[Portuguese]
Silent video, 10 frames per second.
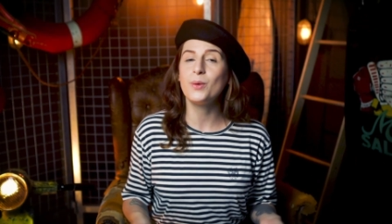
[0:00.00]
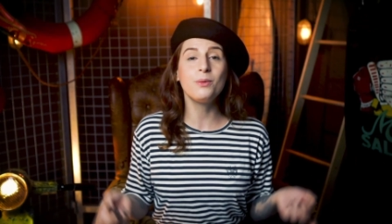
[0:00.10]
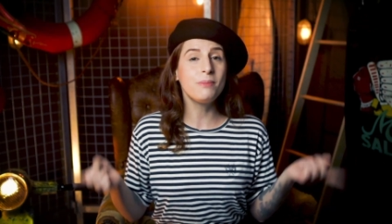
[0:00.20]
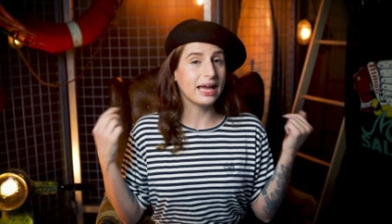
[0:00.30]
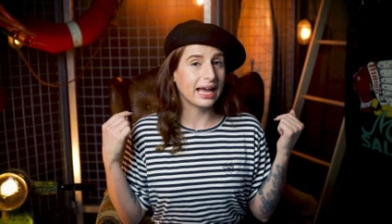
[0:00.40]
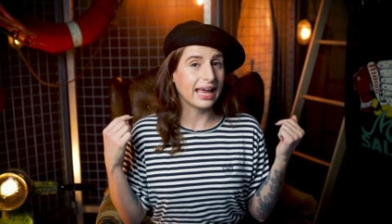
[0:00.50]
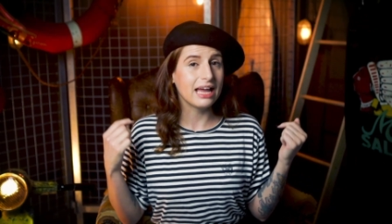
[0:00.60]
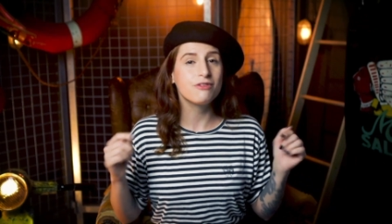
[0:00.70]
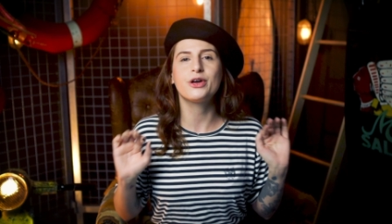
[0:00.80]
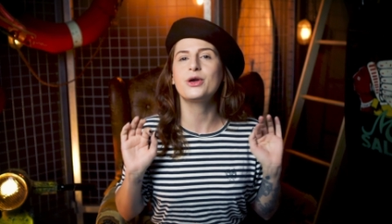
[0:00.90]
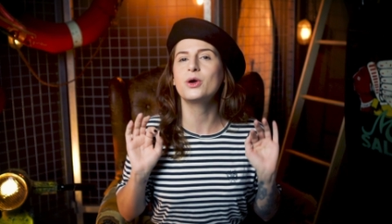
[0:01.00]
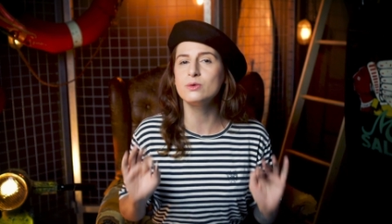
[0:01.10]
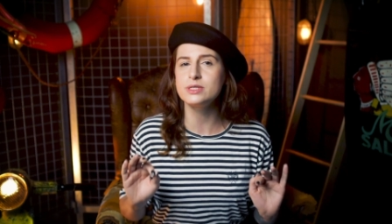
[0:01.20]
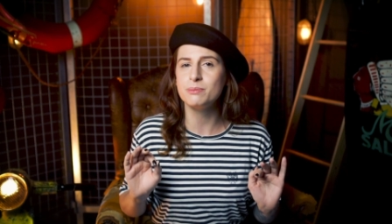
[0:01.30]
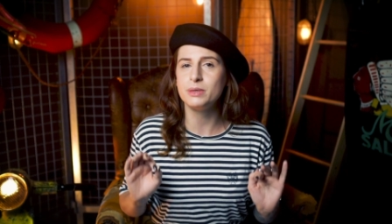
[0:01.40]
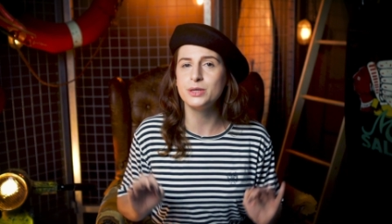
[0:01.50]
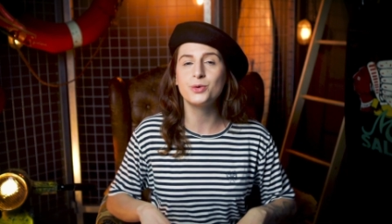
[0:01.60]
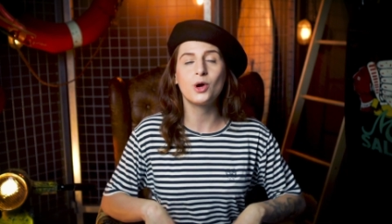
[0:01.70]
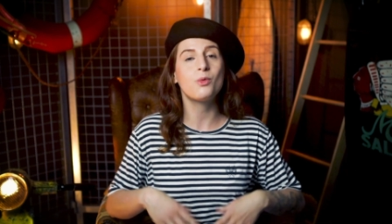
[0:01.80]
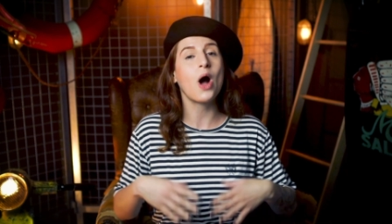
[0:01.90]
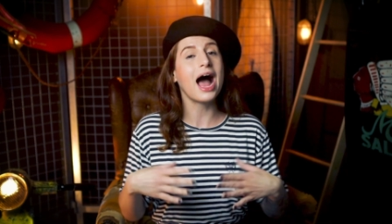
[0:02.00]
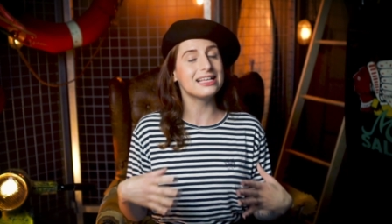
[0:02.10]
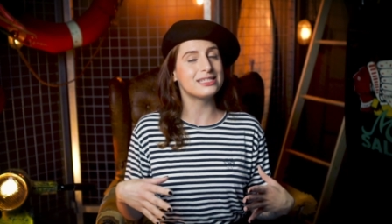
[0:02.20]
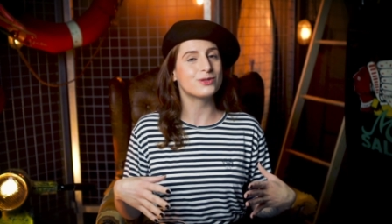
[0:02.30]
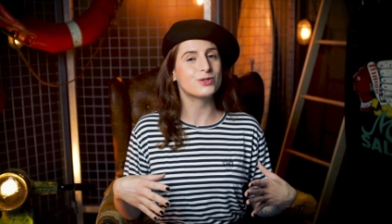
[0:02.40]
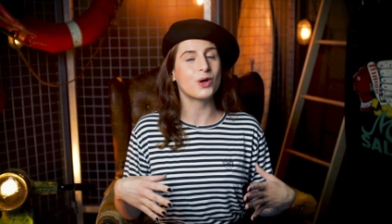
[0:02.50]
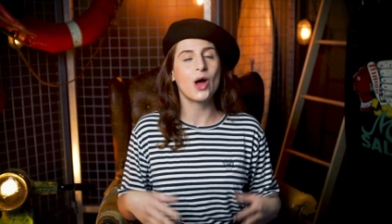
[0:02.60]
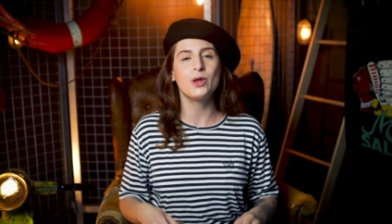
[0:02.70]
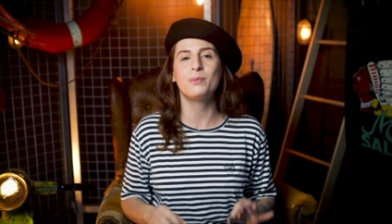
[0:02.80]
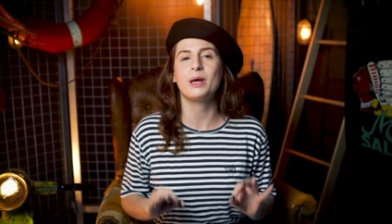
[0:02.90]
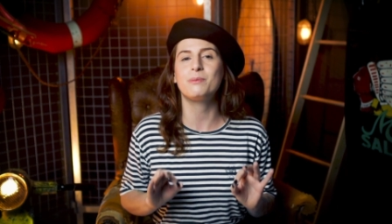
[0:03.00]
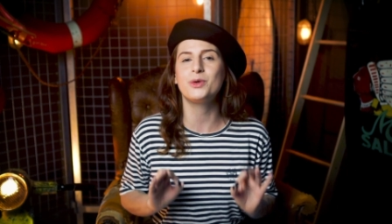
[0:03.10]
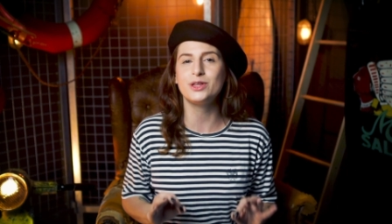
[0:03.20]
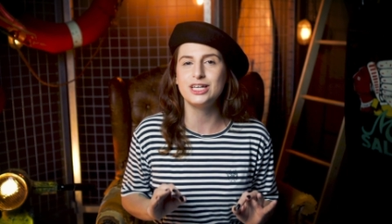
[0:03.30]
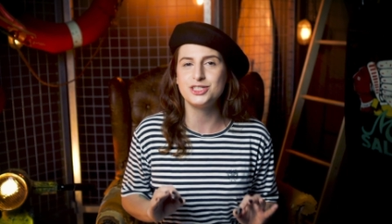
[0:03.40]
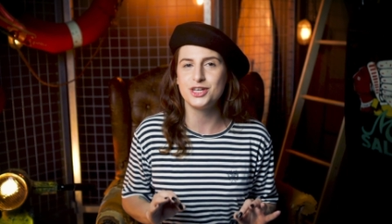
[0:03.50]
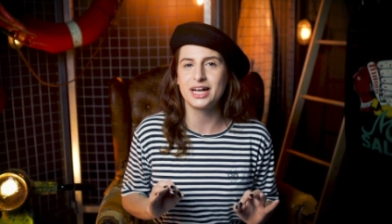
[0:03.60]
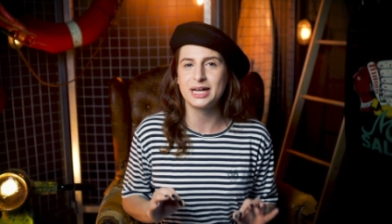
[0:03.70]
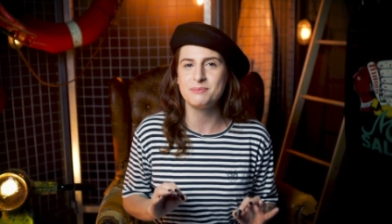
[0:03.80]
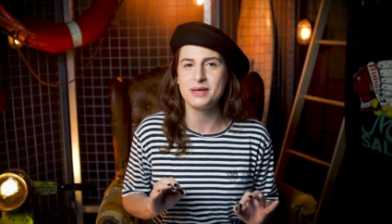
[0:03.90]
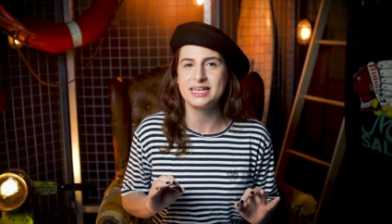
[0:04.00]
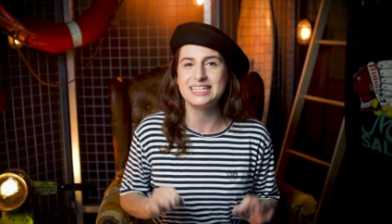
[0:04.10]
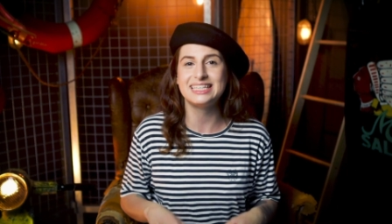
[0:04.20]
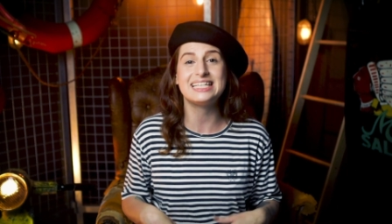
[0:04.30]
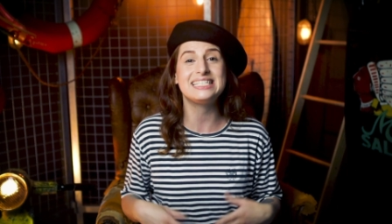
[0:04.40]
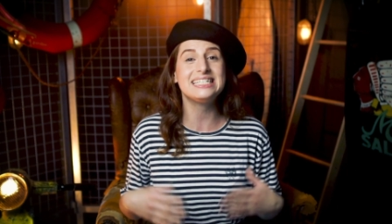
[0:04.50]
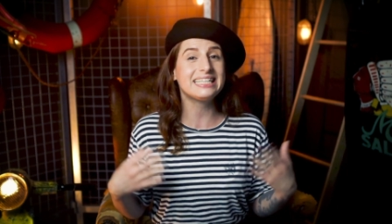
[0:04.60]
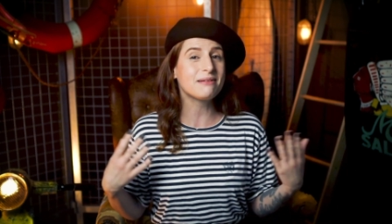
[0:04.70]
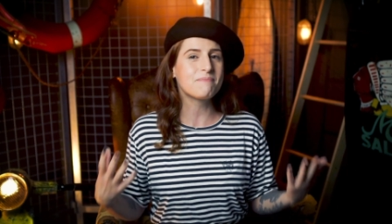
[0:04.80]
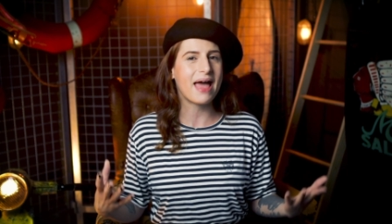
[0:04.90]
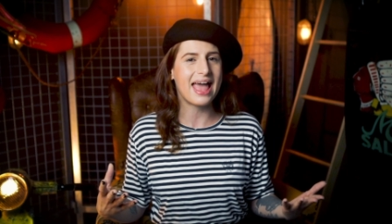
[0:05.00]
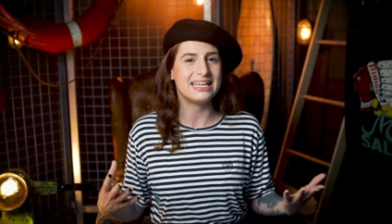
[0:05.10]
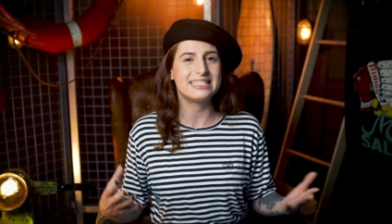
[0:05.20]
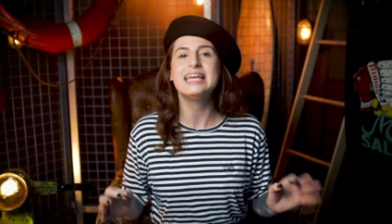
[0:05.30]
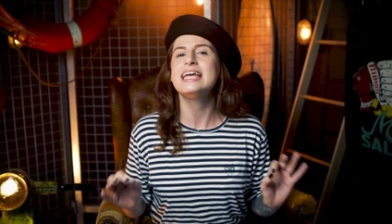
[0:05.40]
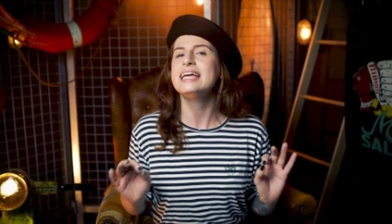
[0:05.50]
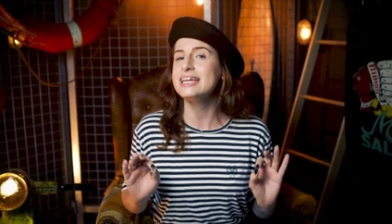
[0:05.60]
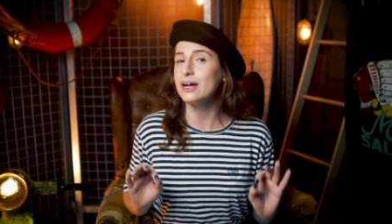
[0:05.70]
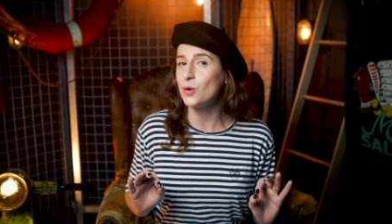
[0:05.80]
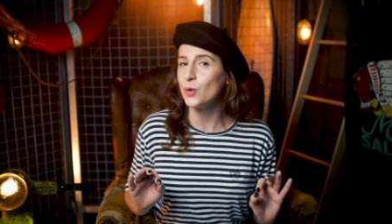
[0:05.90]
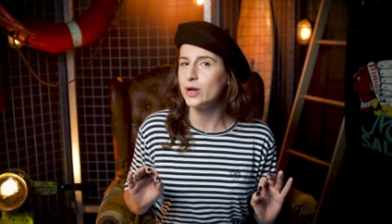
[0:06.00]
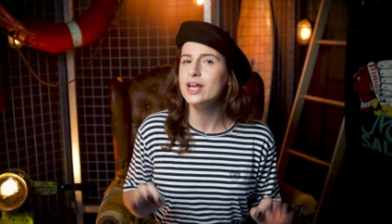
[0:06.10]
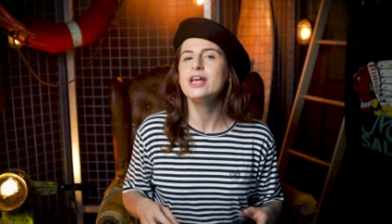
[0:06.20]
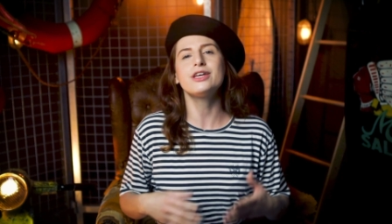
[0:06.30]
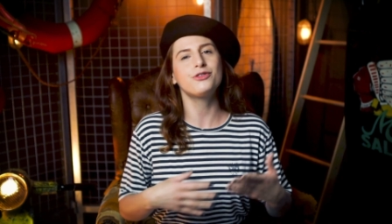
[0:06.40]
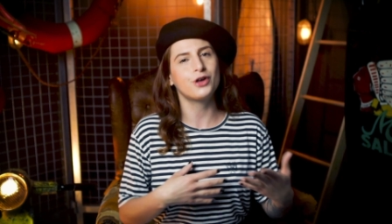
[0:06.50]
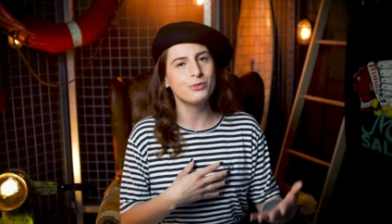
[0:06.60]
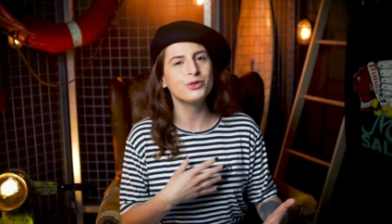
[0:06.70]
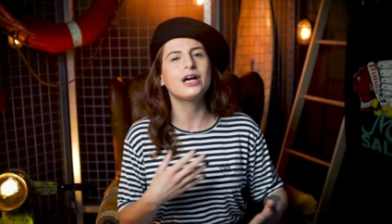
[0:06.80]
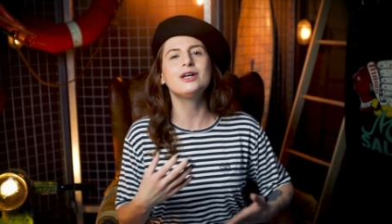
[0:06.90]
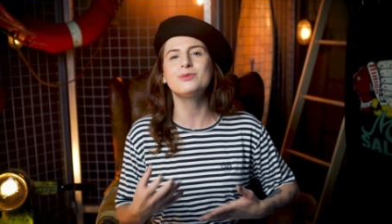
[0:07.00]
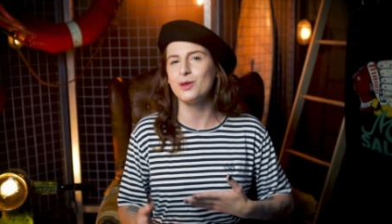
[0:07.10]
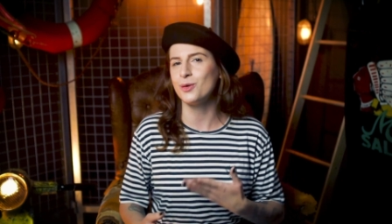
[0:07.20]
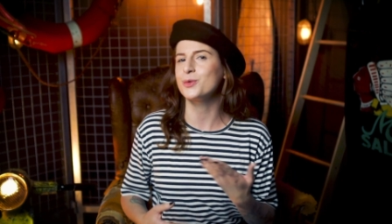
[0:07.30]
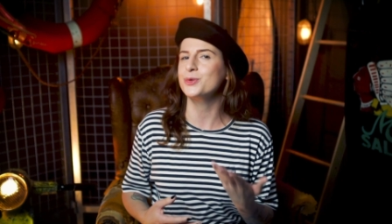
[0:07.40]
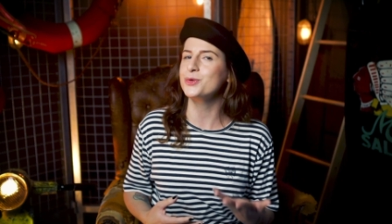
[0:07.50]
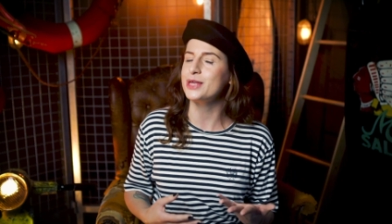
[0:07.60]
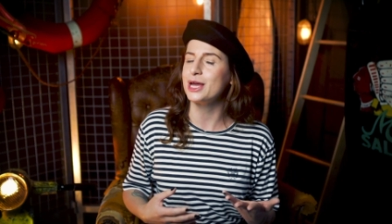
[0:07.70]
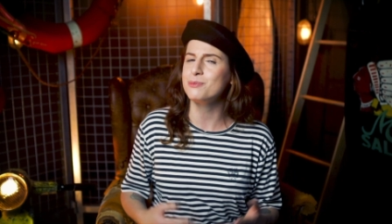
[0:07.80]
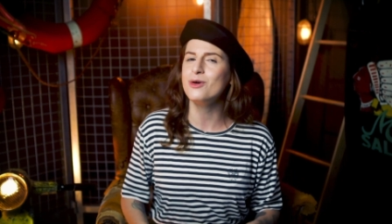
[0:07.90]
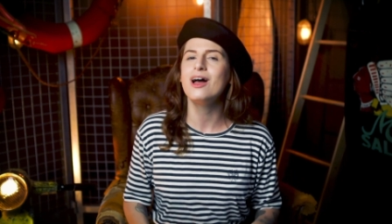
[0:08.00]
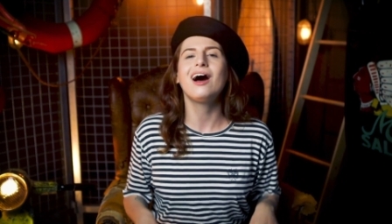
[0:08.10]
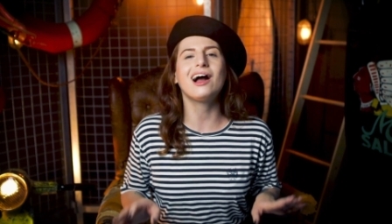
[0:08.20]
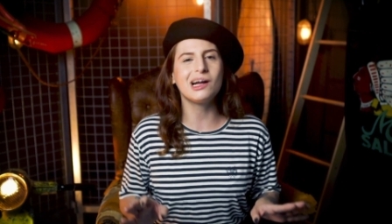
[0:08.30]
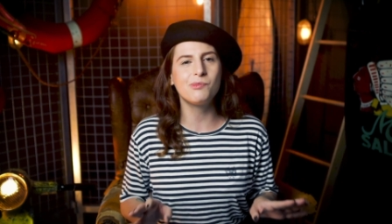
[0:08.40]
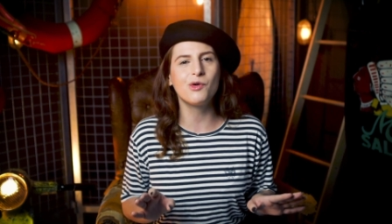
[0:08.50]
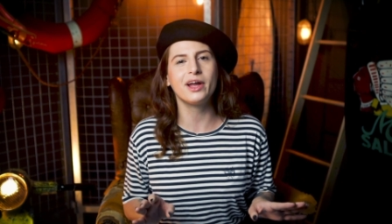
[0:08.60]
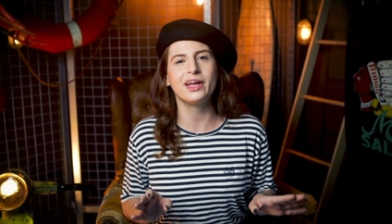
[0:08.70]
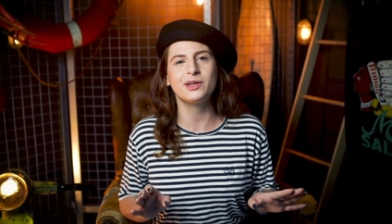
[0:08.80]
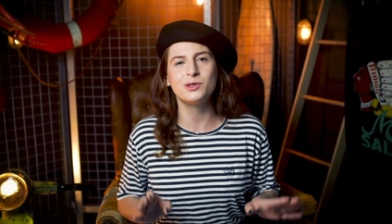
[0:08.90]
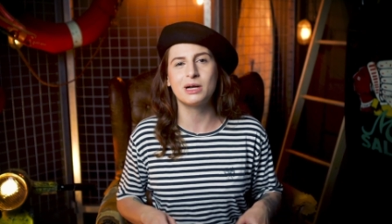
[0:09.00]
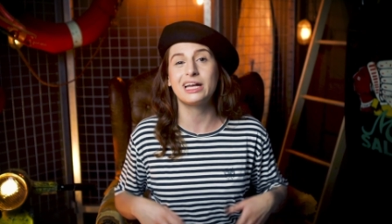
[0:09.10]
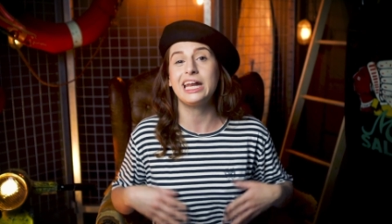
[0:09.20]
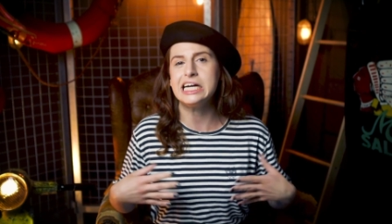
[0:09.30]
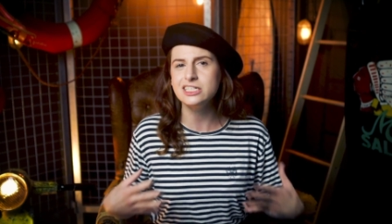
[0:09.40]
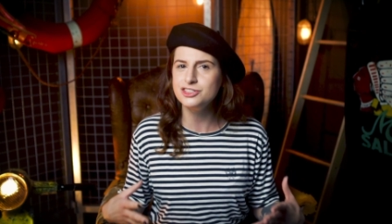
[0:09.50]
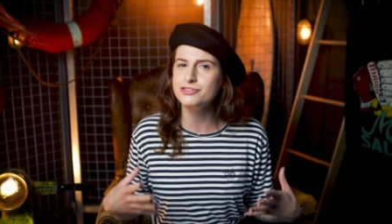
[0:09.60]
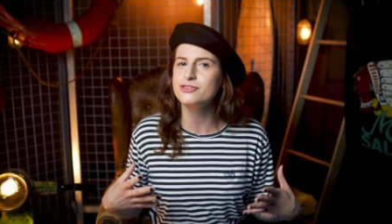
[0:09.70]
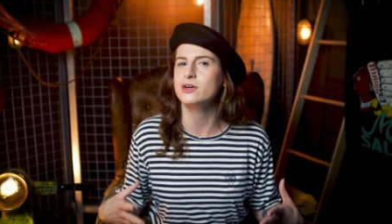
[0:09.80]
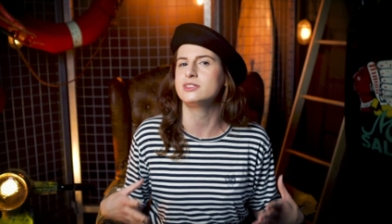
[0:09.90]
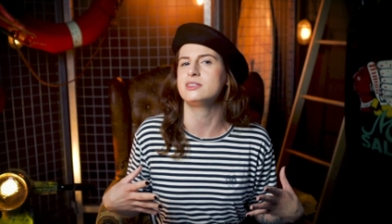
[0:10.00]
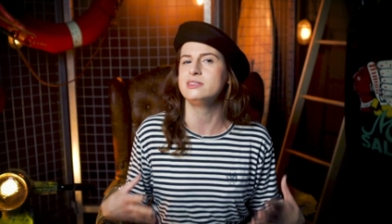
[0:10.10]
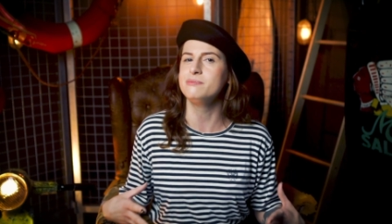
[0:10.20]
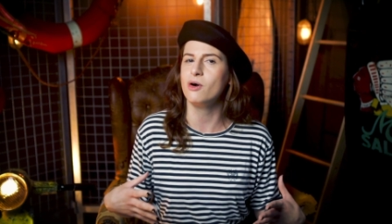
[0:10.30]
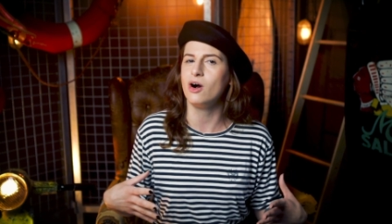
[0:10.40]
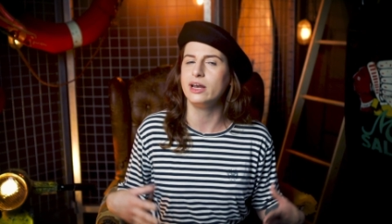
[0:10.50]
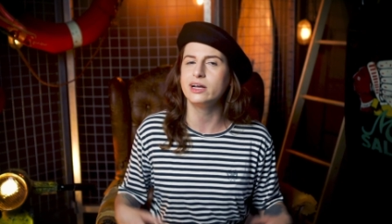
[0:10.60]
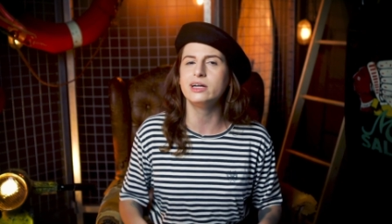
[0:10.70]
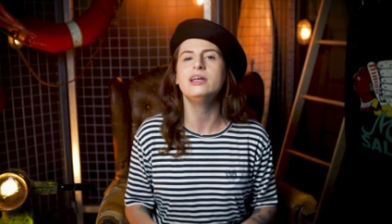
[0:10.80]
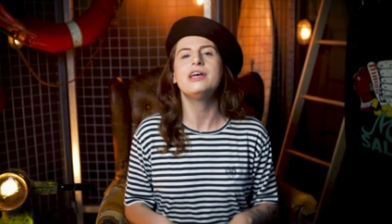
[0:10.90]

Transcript: O berret foi concebido como acessório para proteger a cabeça das intempéries e a cor, que foi mudando ao longo do tempo, acabou ganhando uma grande força simbólica